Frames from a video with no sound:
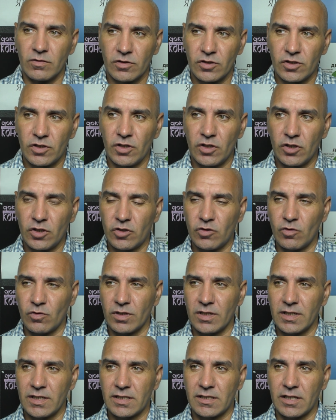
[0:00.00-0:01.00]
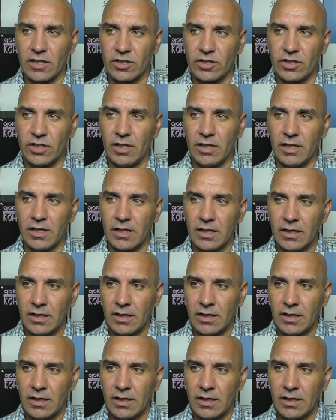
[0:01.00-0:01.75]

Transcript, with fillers: чересчур истощили,